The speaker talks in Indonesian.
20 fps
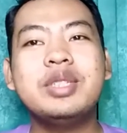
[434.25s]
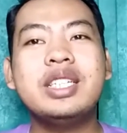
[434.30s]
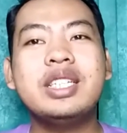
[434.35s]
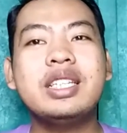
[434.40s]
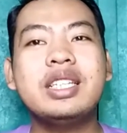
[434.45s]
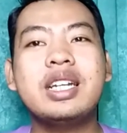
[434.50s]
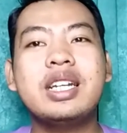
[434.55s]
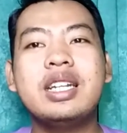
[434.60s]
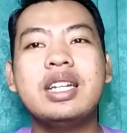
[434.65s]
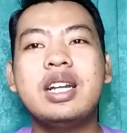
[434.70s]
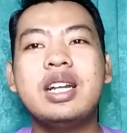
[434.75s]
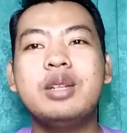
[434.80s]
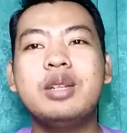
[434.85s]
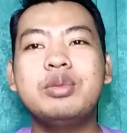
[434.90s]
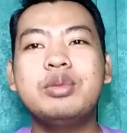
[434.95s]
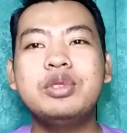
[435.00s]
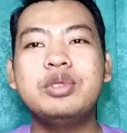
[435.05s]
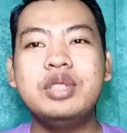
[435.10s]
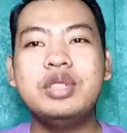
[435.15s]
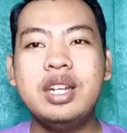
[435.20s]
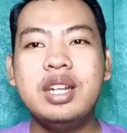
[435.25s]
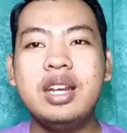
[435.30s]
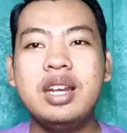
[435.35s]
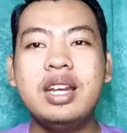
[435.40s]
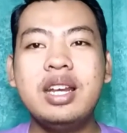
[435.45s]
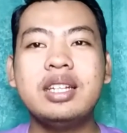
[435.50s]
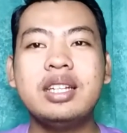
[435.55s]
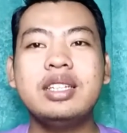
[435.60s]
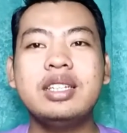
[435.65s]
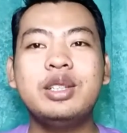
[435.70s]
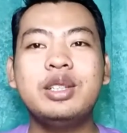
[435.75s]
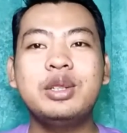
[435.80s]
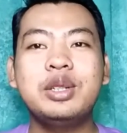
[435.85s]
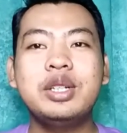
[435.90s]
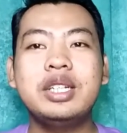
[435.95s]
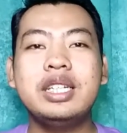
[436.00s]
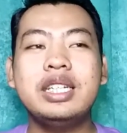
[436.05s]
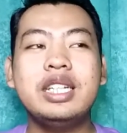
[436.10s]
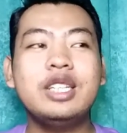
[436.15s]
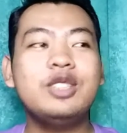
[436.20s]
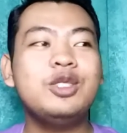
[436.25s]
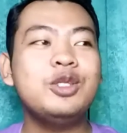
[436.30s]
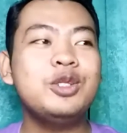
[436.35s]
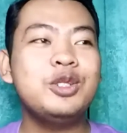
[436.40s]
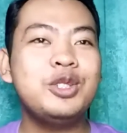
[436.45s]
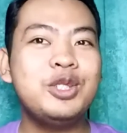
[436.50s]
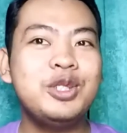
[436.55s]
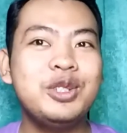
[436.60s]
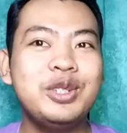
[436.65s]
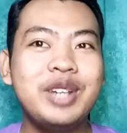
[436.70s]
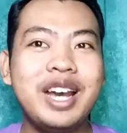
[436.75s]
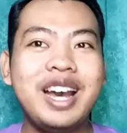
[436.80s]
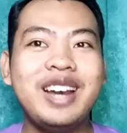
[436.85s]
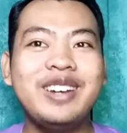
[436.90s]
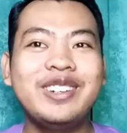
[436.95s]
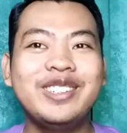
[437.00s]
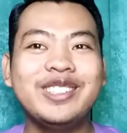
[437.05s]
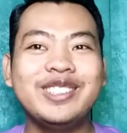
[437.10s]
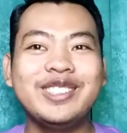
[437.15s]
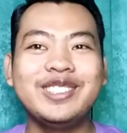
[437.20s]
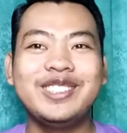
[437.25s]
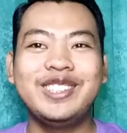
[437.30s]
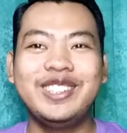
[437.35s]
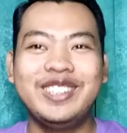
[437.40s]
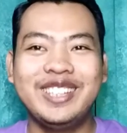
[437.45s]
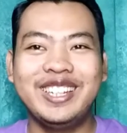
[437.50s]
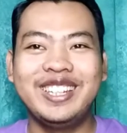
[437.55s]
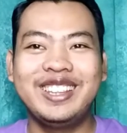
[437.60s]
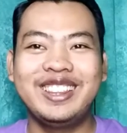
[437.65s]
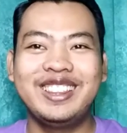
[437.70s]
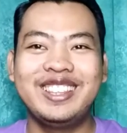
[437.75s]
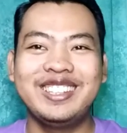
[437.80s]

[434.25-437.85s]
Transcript: menceritakan hal muda gitu lihat cucu oh cucu nggak